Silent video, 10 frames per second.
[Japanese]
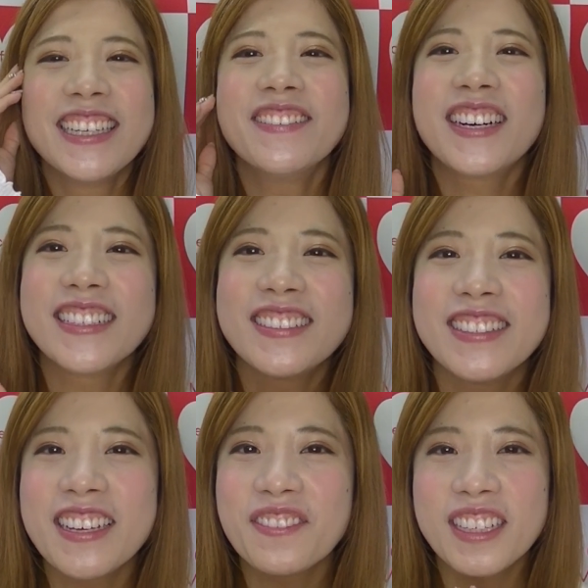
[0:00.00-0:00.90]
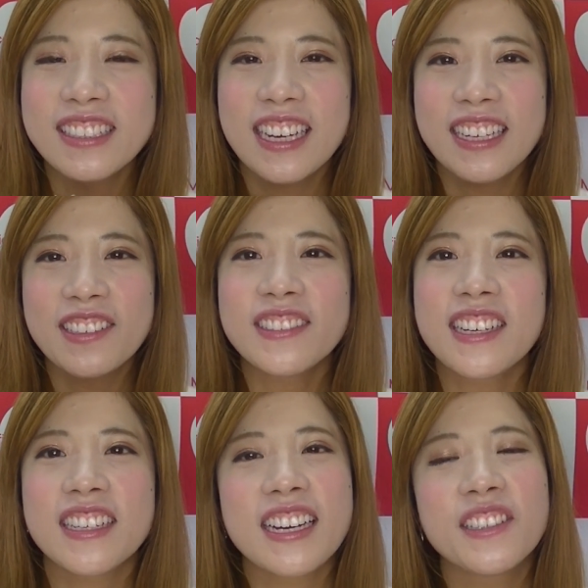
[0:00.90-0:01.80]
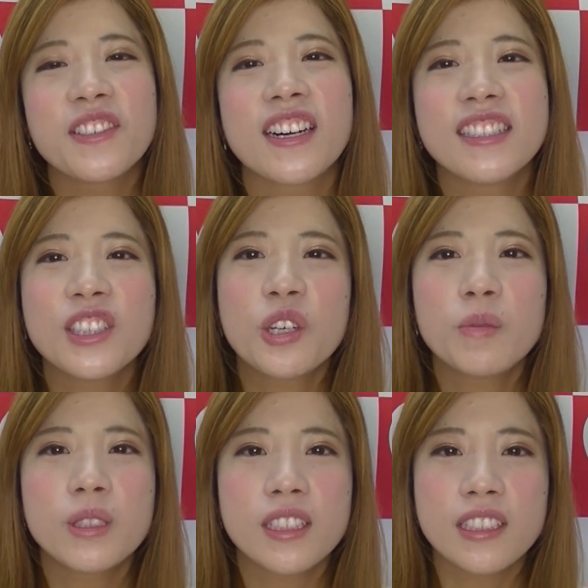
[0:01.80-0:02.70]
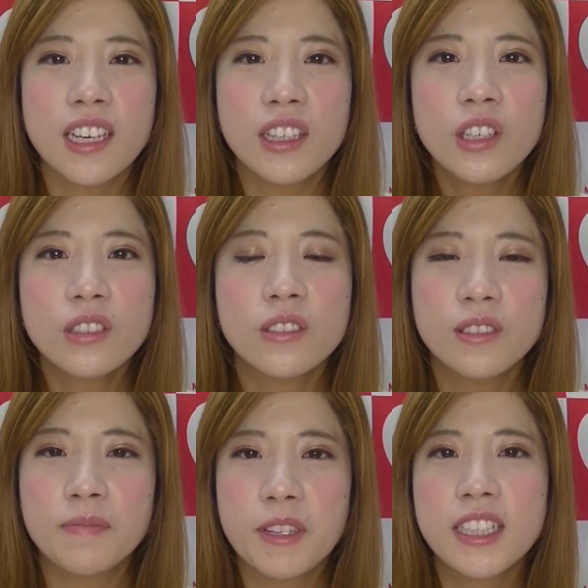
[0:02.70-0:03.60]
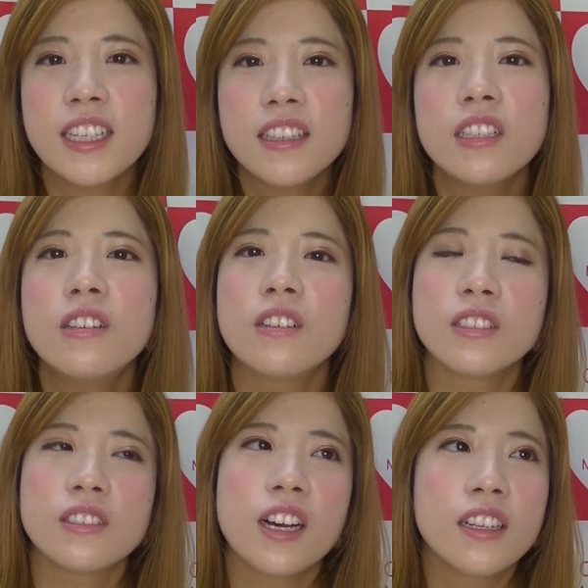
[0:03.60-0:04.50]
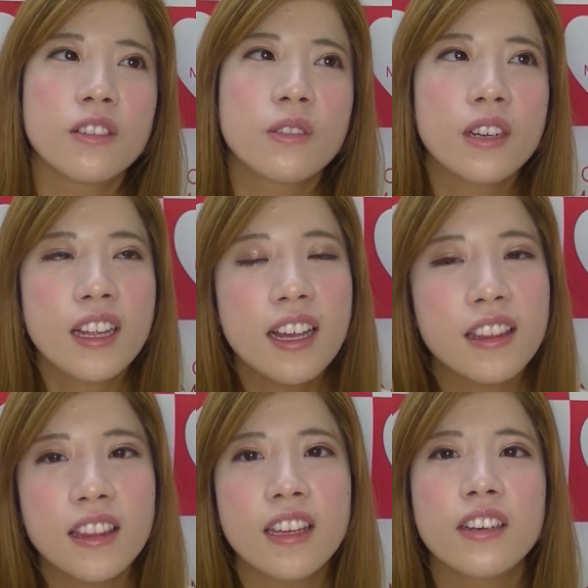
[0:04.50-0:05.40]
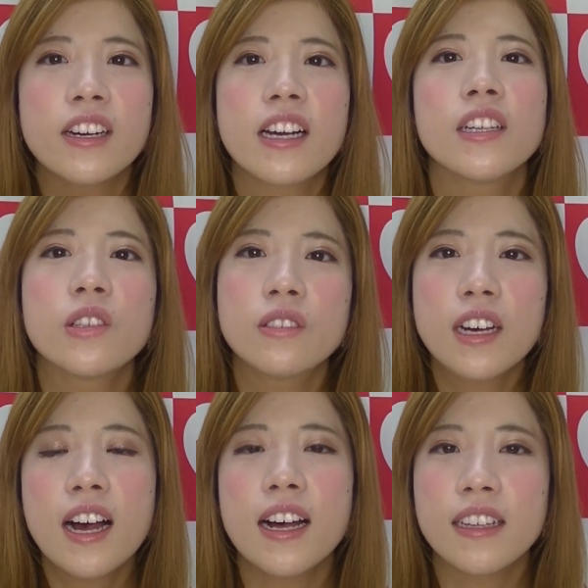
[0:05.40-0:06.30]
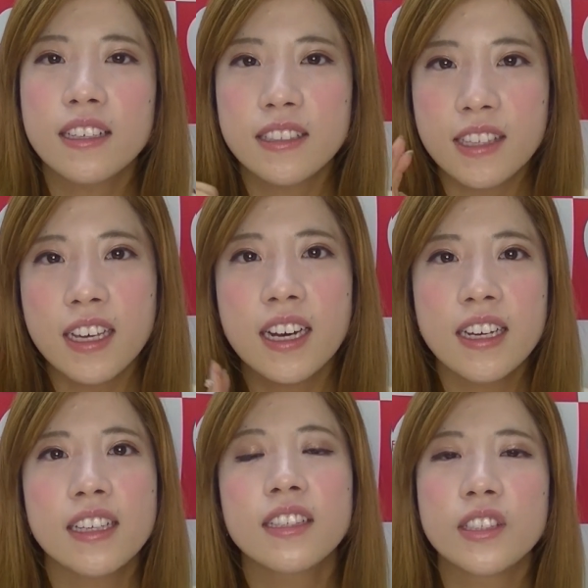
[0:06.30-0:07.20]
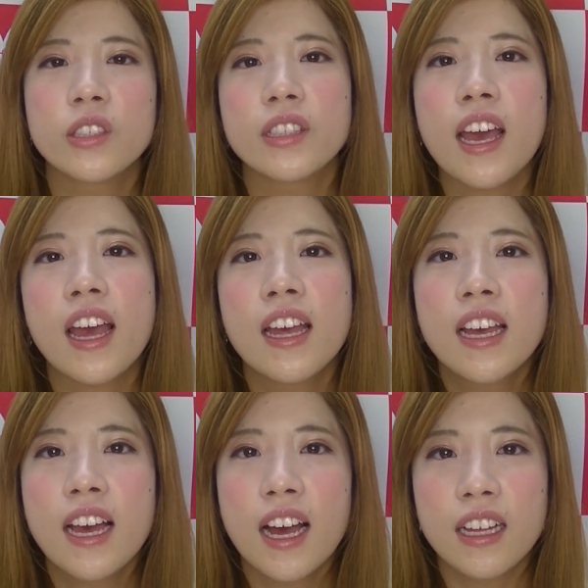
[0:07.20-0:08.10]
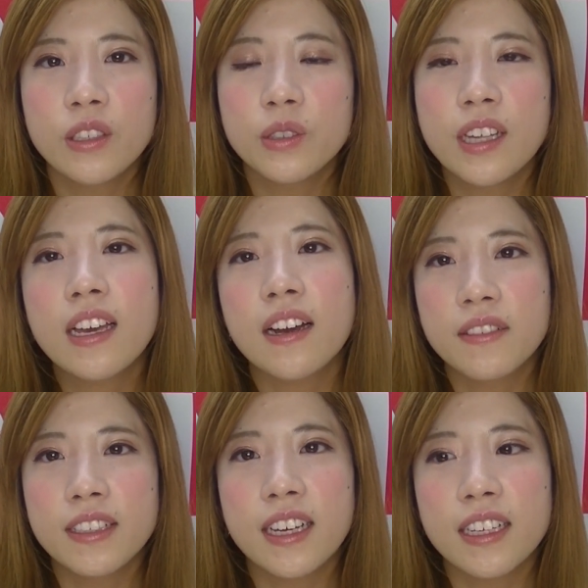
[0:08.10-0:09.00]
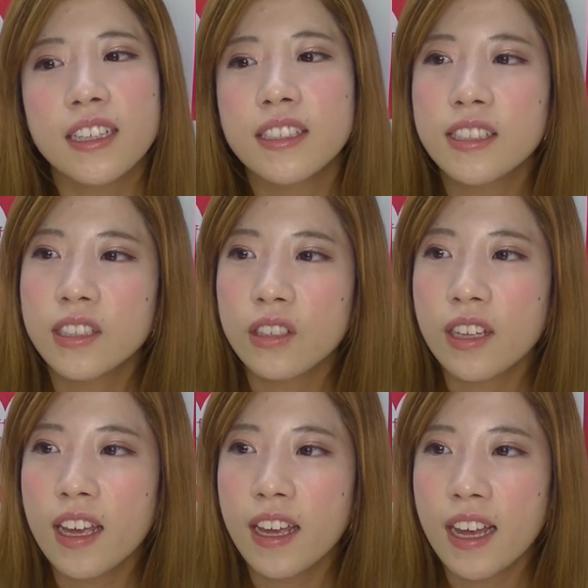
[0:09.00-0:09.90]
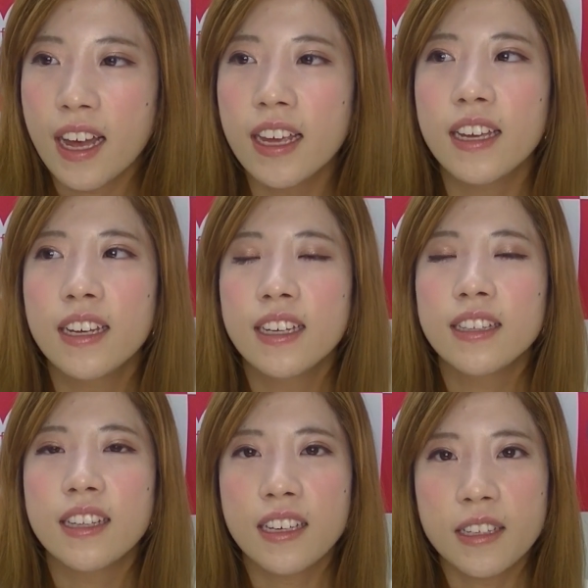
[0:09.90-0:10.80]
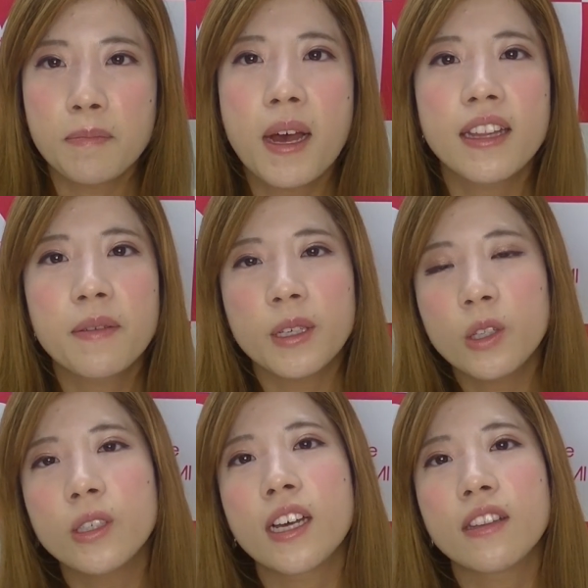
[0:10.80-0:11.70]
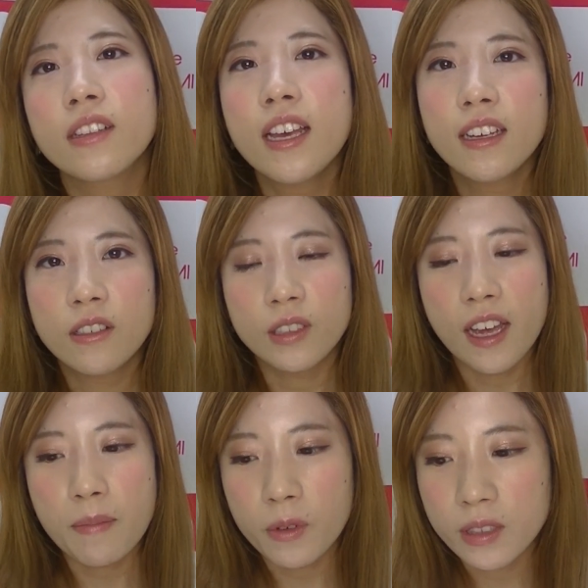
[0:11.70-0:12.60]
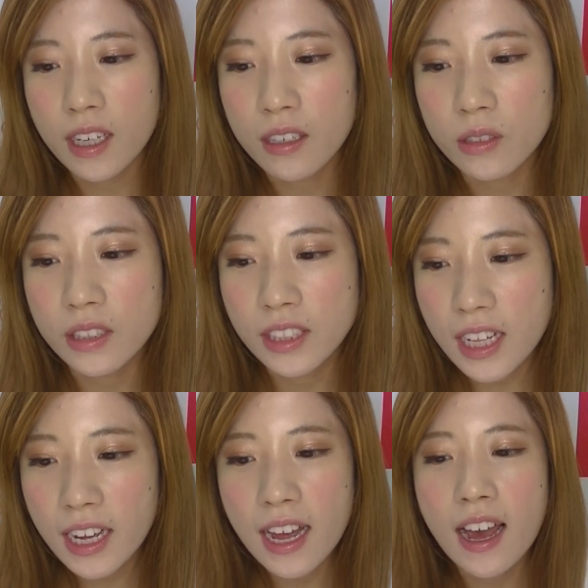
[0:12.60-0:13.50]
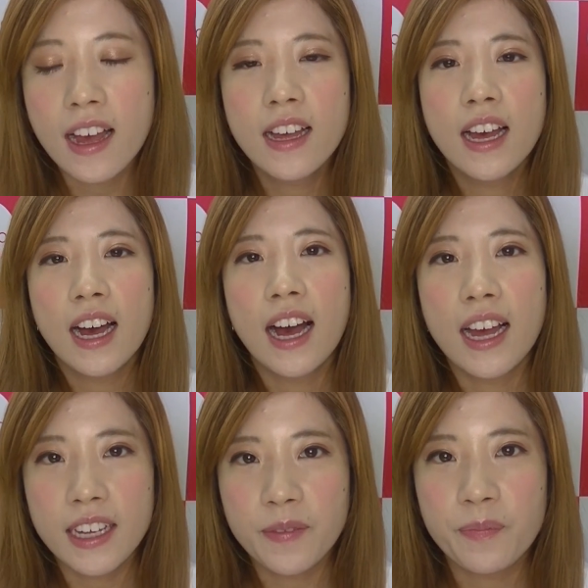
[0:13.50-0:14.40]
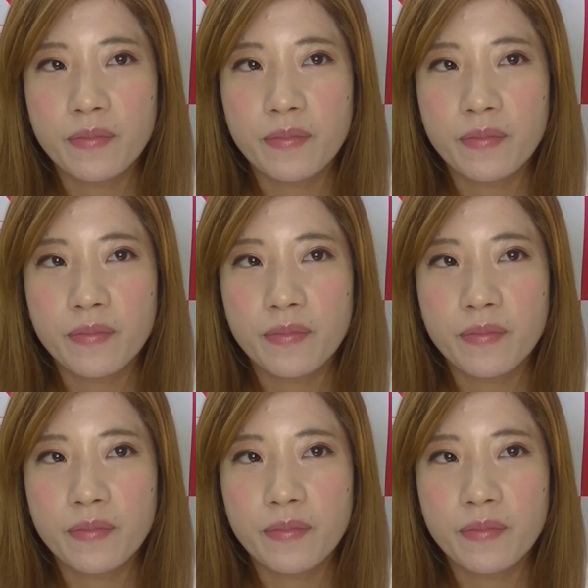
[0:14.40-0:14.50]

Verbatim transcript: でもあのね皆さんいろんな回答があると思うんですけど皆さんのあのこれだっていう回答が正解ですのであの不正解はないですのではい是非まあでもひとりさんのね答えも参考にしながらはい